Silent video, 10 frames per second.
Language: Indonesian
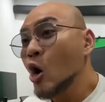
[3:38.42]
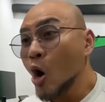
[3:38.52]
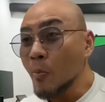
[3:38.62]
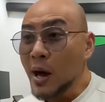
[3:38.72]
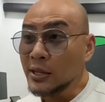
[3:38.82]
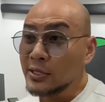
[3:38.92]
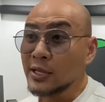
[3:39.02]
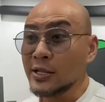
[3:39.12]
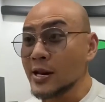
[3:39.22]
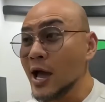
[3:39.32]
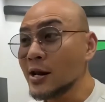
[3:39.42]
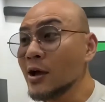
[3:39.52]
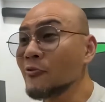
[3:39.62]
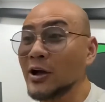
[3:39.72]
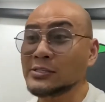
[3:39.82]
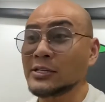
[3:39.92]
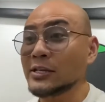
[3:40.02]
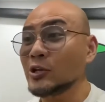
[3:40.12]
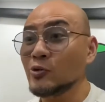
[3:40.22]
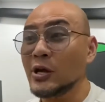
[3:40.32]
Obatnya tidak ada,
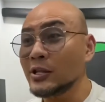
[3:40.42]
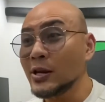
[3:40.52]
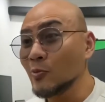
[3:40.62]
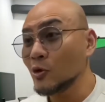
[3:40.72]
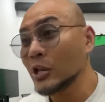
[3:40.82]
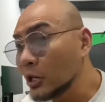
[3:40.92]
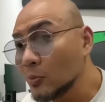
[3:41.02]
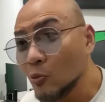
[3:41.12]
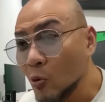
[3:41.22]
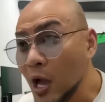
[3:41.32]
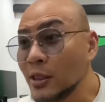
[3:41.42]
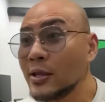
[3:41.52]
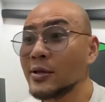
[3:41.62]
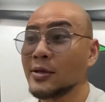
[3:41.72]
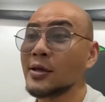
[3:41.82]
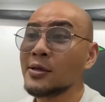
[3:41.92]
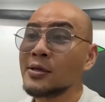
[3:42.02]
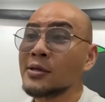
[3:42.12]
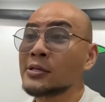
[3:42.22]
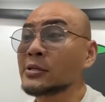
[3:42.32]
vaksinnya juga tidak mungkin dibuat. ya
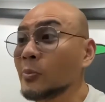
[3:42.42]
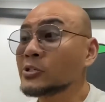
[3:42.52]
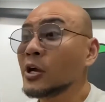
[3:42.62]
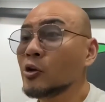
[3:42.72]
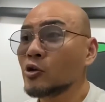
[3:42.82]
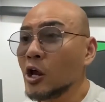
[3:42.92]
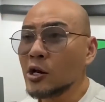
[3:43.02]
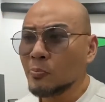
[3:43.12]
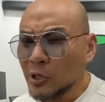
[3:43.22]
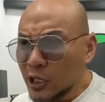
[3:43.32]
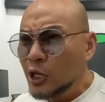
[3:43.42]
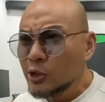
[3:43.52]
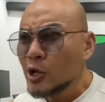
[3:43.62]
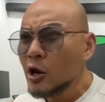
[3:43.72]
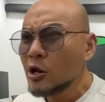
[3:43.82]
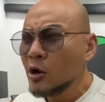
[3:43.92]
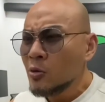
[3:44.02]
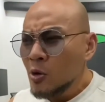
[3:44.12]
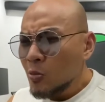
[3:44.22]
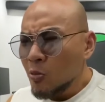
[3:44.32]
sampai sekarang tidak ada penelitian yang
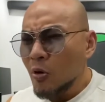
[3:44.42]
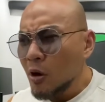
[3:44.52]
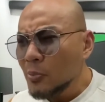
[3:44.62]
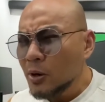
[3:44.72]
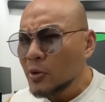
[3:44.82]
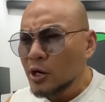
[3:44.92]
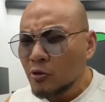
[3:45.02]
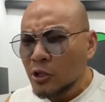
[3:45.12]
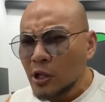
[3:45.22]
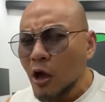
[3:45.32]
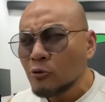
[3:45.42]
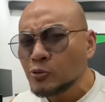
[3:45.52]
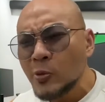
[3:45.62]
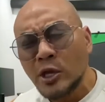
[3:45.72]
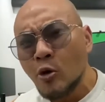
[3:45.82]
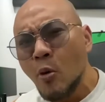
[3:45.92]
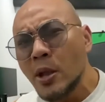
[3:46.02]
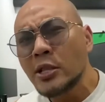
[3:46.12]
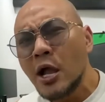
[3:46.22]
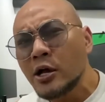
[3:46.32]
wah benar-benar kita harus bikin
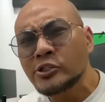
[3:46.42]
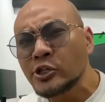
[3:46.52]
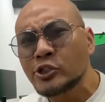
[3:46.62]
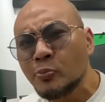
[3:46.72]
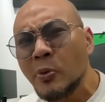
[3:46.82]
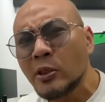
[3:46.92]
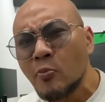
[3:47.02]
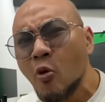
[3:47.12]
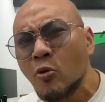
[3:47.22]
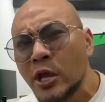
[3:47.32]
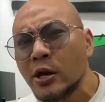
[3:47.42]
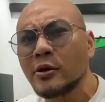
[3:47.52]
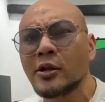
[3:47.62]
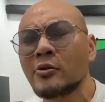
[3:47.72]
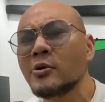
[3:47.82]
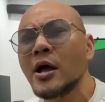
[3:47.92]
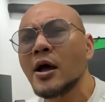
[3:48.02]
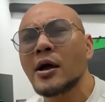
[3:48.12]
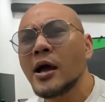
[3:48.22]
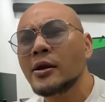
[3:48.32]
obat kanker secepat mungkin itu
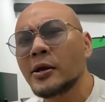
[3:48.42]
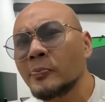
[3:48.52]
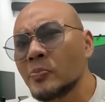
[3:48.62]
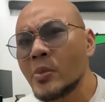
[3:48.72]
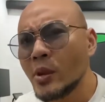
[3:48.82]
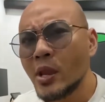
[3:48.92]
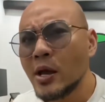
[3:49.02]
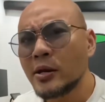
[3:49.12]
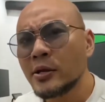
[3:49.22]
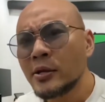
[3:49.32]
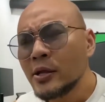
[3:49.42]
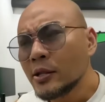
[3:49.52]
nggak nggak ada nggak ada.